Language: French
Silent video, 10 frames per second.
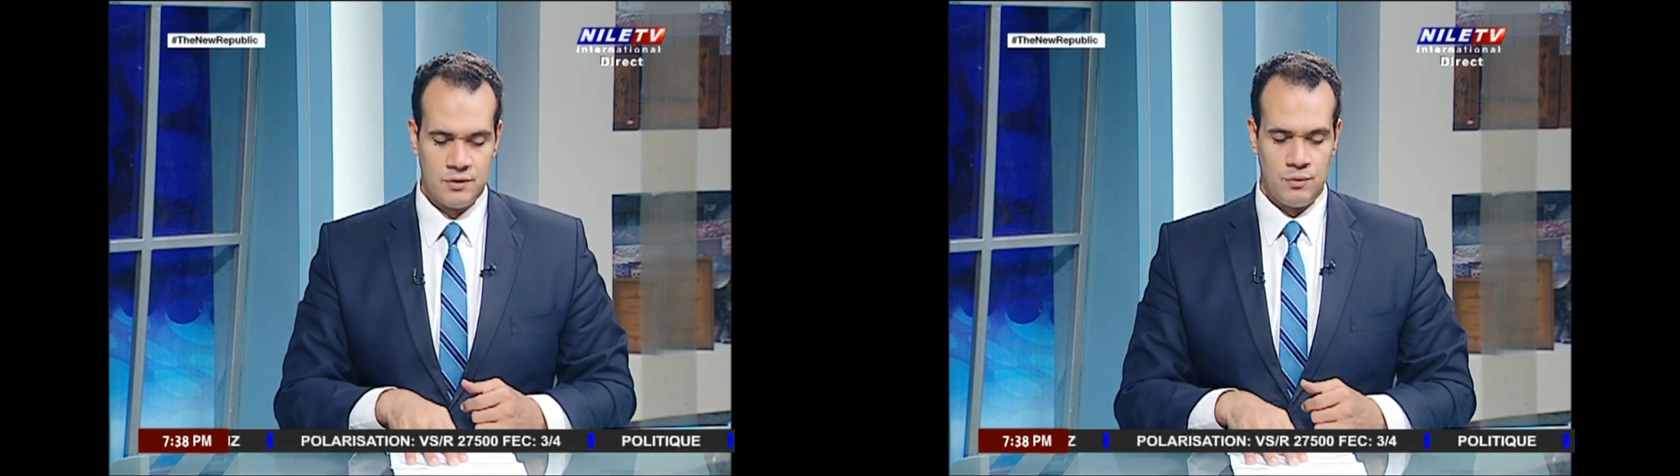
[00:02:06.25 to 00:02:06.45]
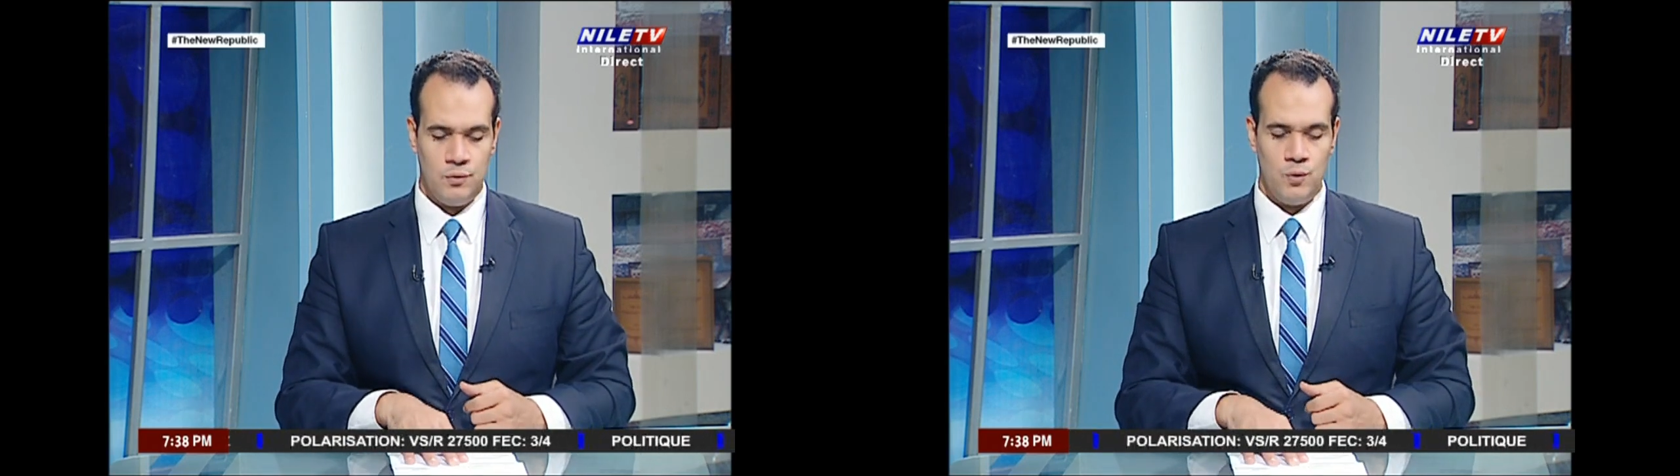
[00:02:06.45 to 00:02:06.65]

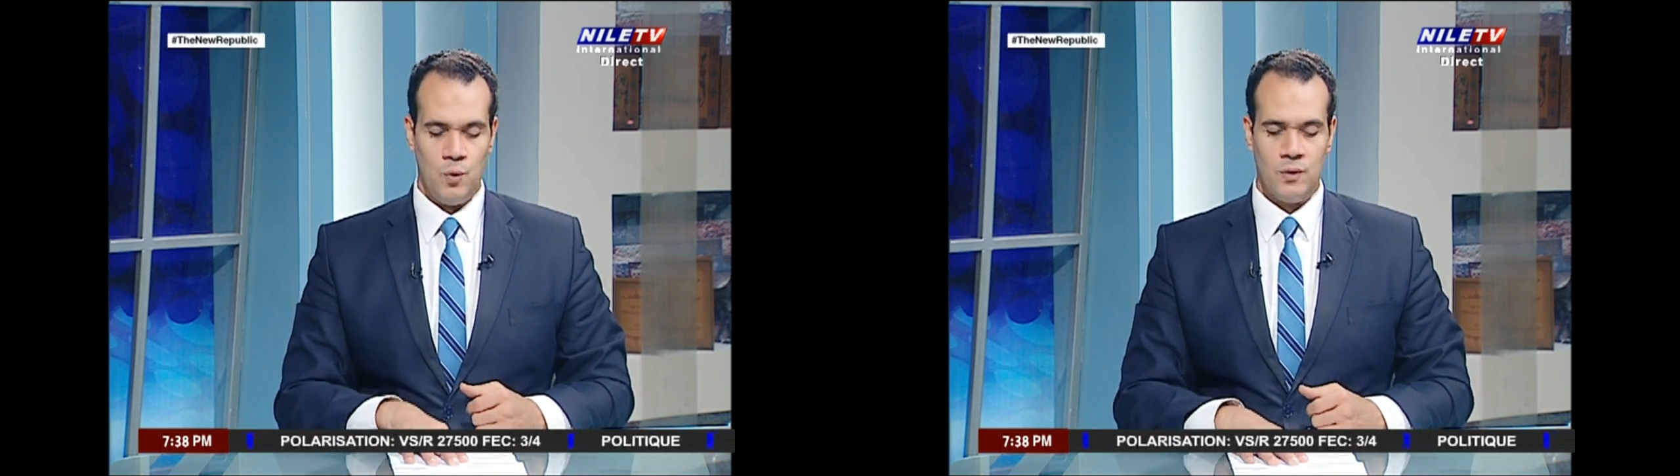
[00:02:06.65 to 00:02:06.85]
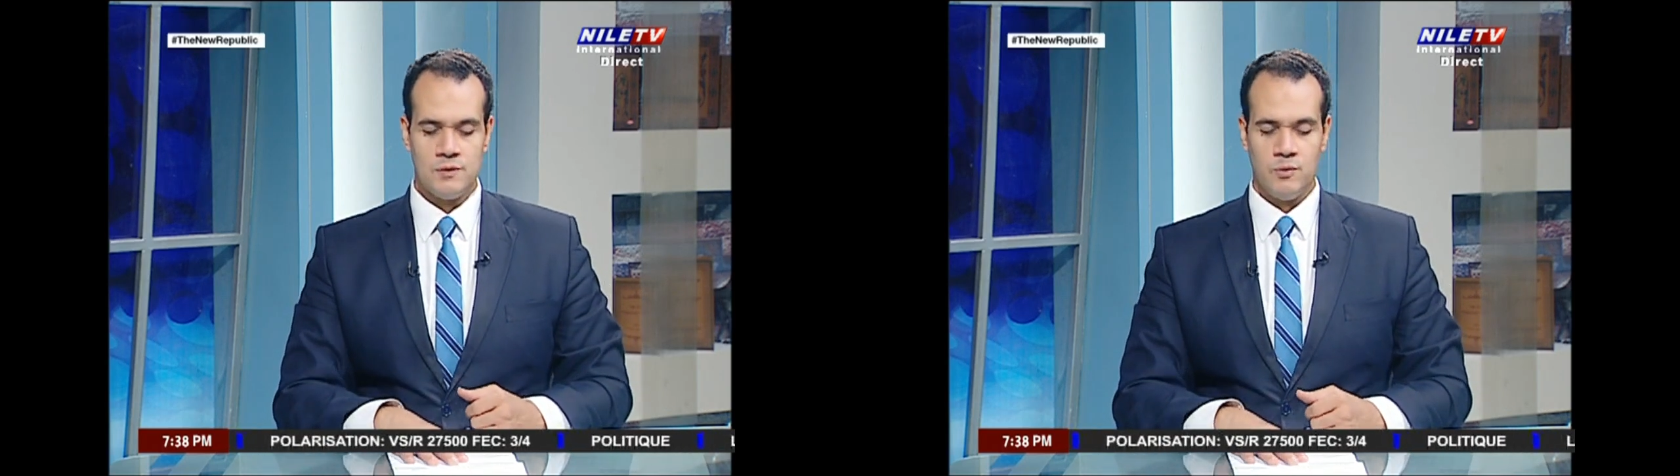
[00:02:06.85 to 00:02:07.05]
que de hauts
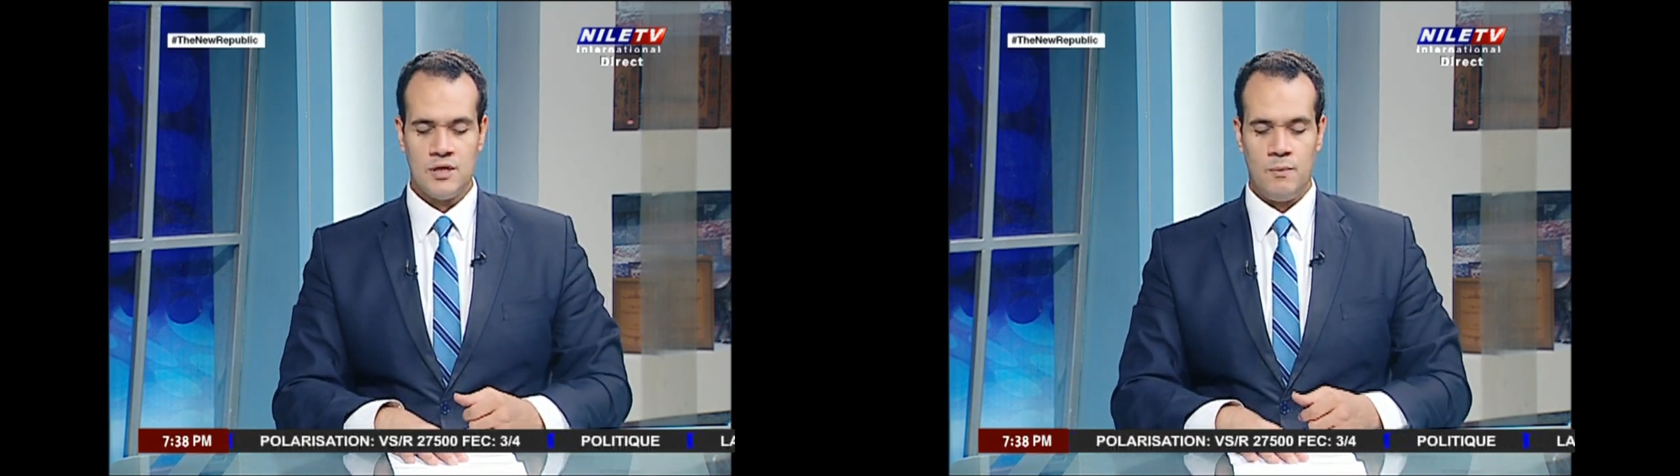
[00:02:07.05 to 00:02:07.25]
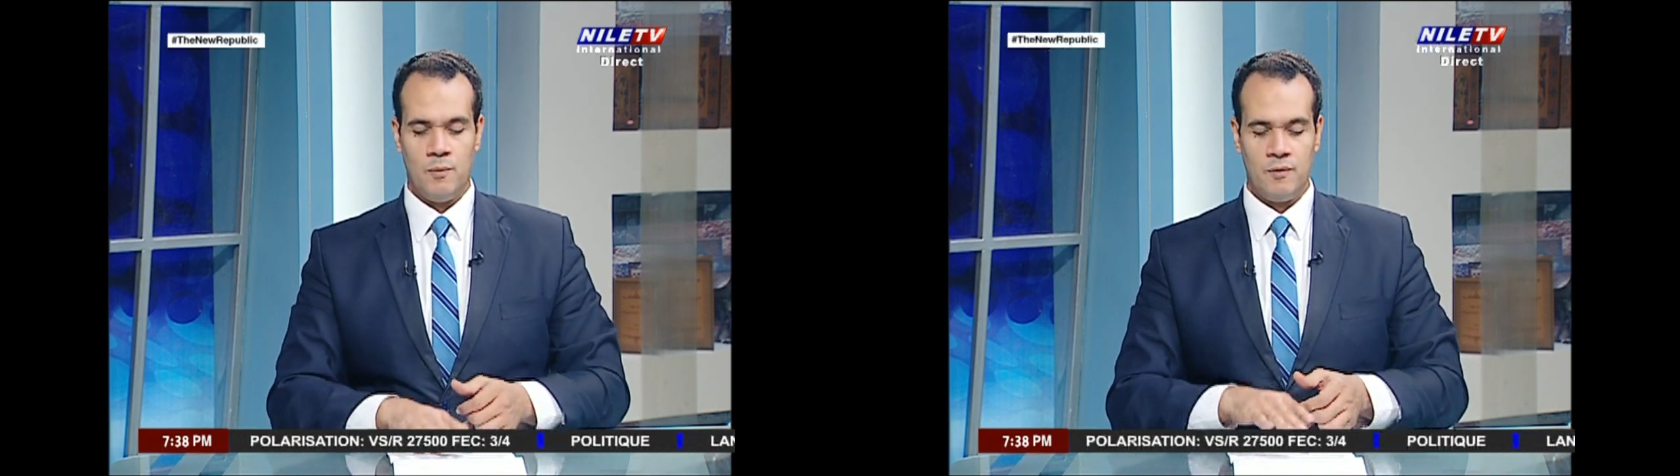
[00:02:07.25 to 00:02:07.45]
responsables
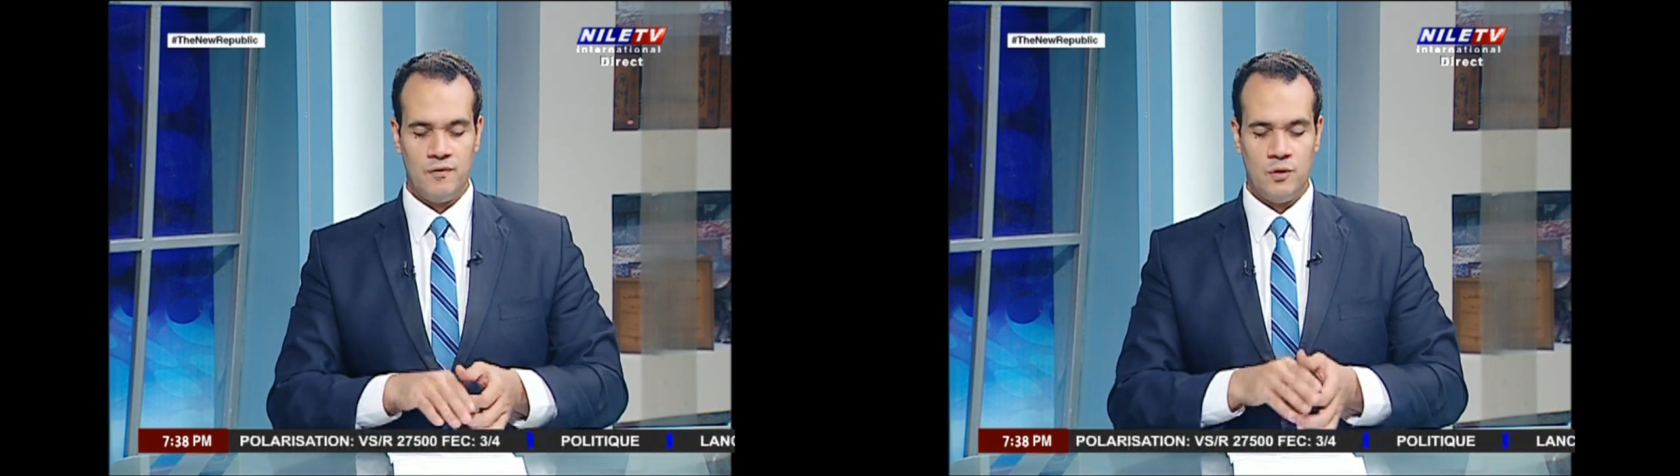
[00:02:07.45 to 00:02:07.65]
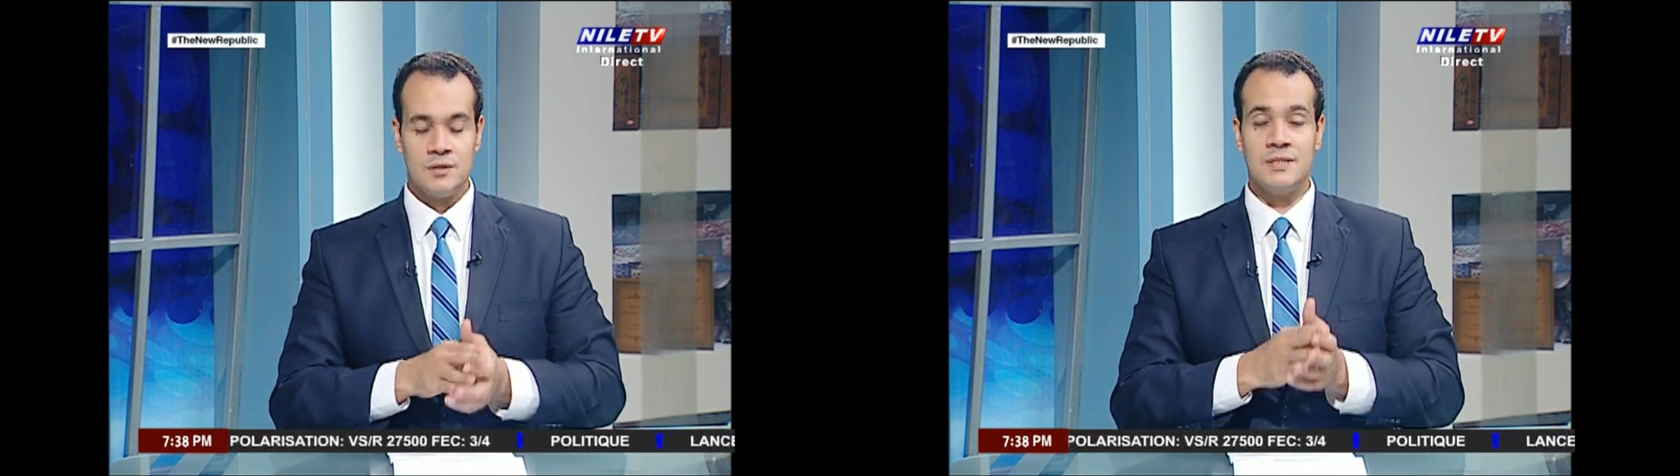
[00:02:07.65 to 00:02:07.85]
en
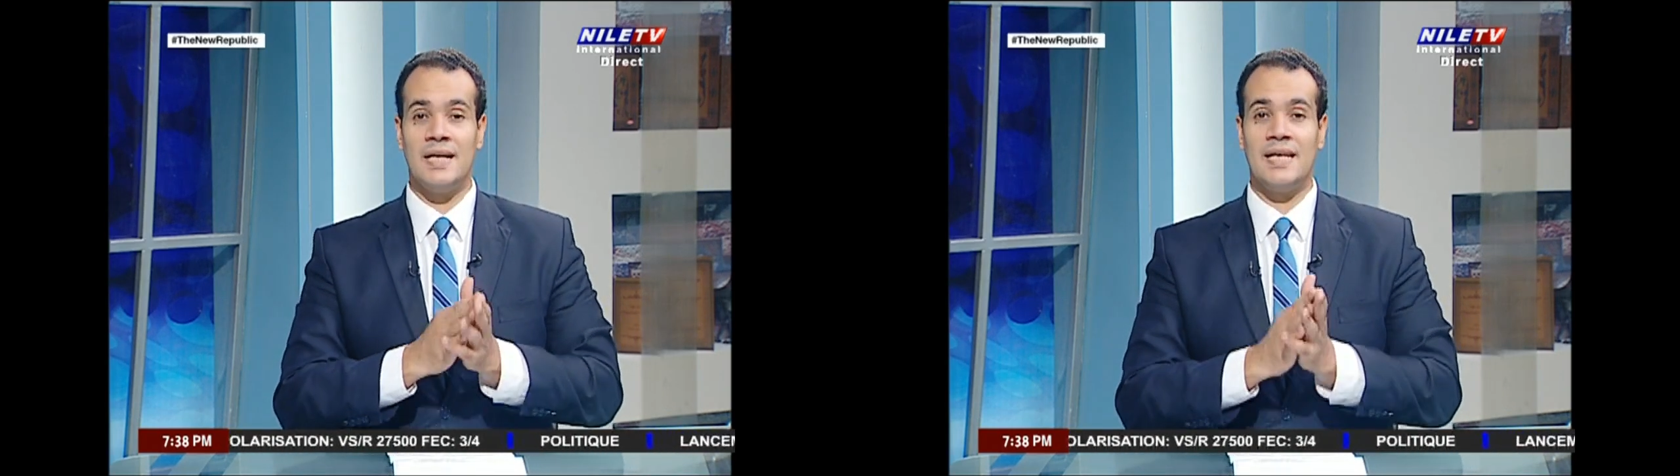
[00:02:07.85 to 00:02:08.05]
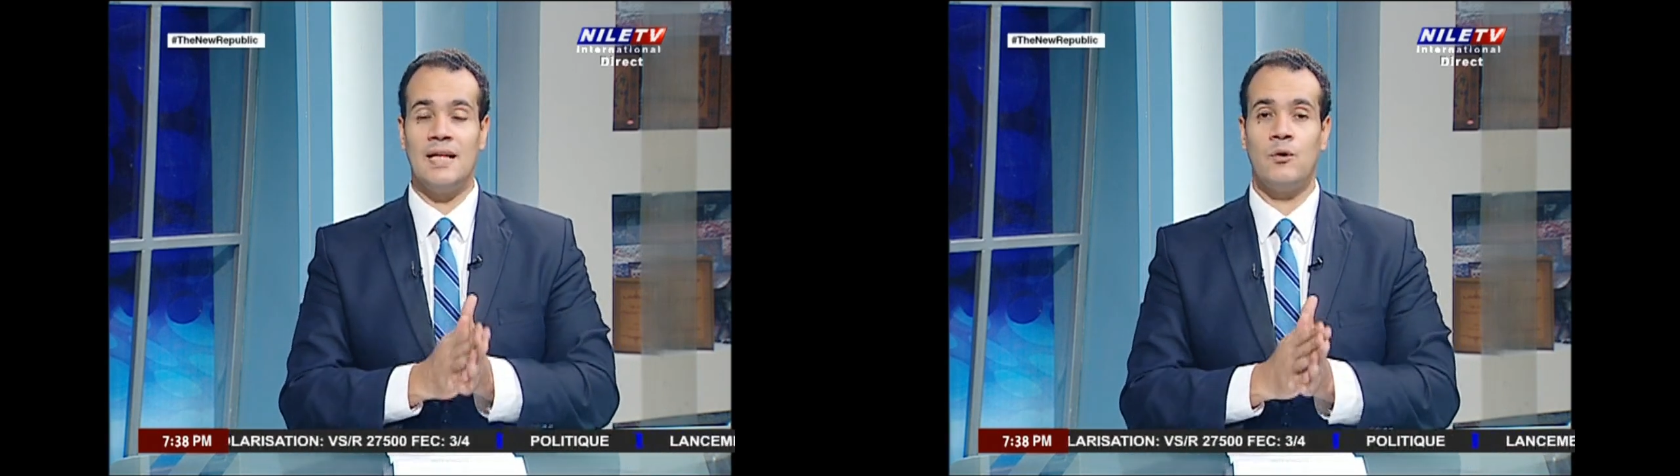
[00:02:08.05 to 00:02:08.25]
provenance des
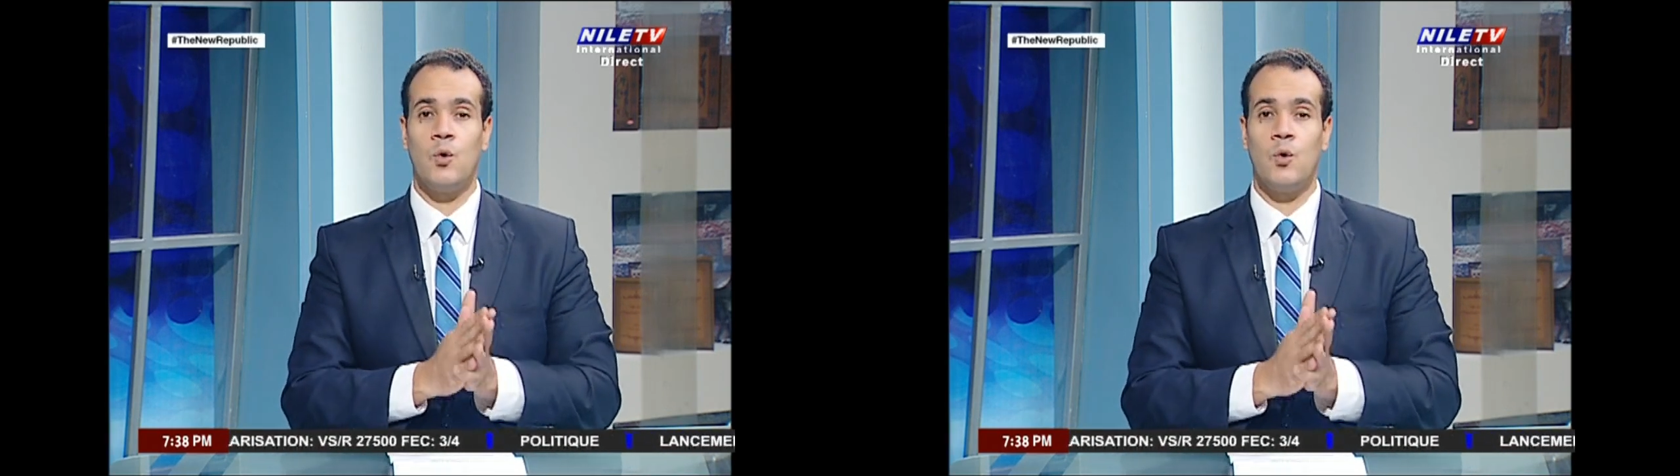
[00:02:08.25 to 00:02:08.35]
quatre